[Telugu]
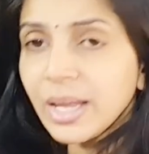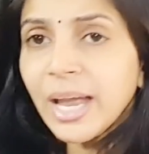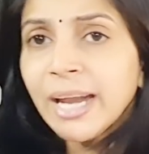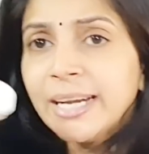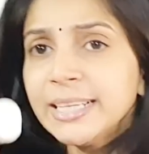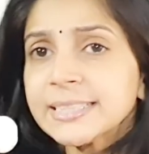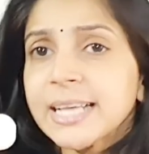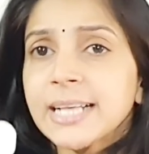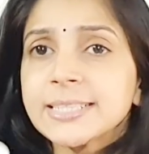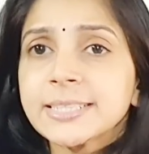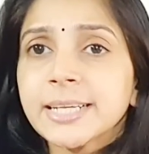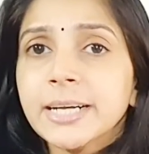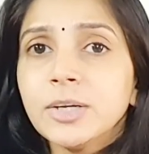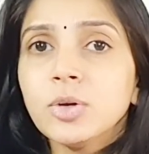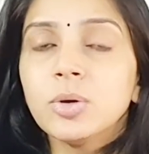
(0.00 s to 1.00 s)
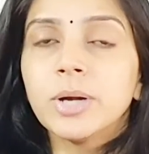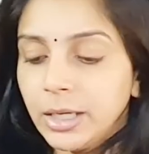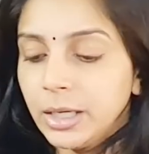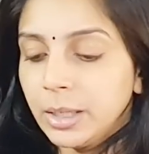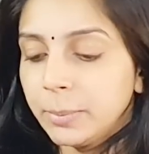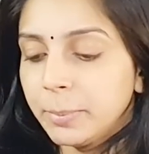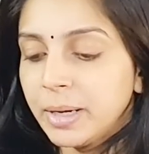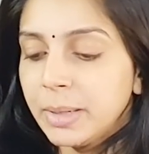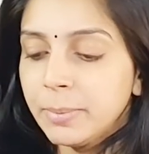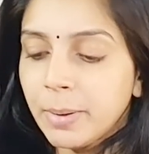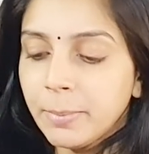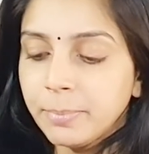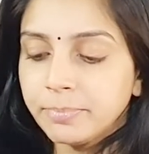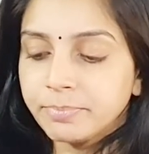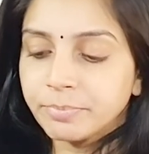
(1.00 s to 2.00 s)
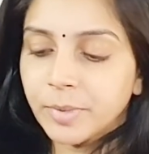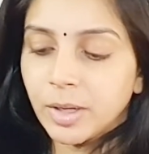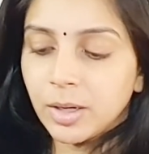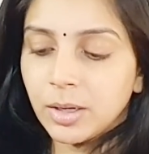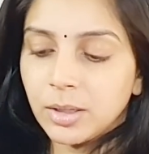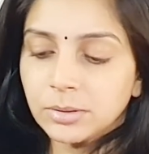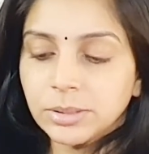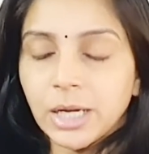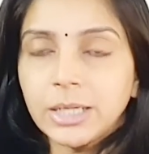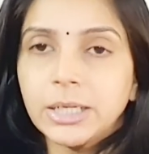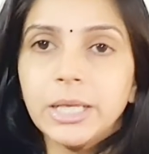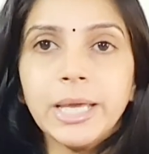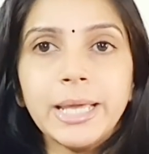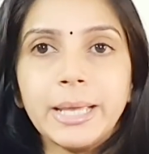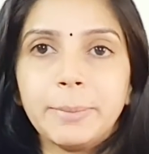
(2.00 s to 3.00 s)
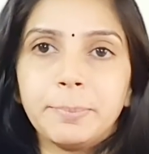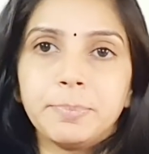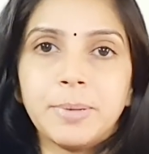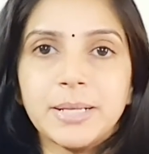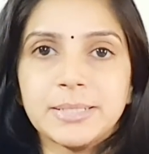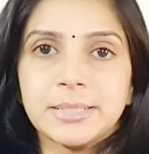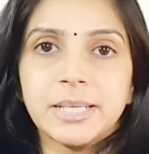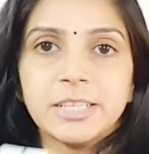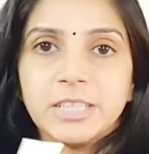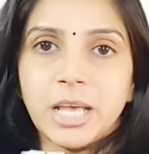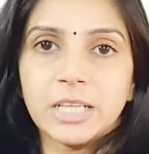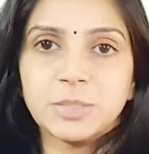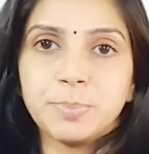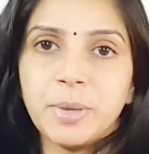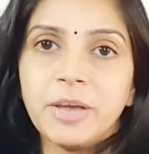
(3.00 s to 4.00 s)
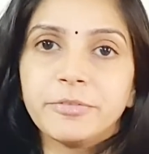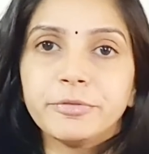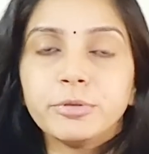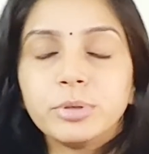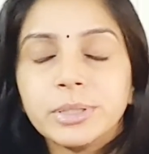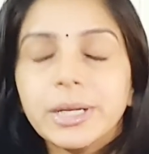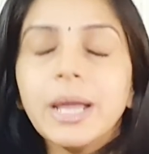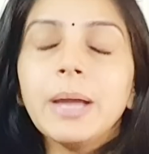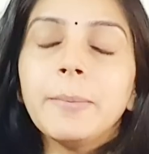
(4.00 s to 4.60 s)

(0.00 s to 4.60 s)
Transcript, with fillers: అండ్ ఈ సన్ స్క్రీన్ కూడా మినిమం థర్టీ ప్లస్ ఎస్పీఎఫ్ ఉంటే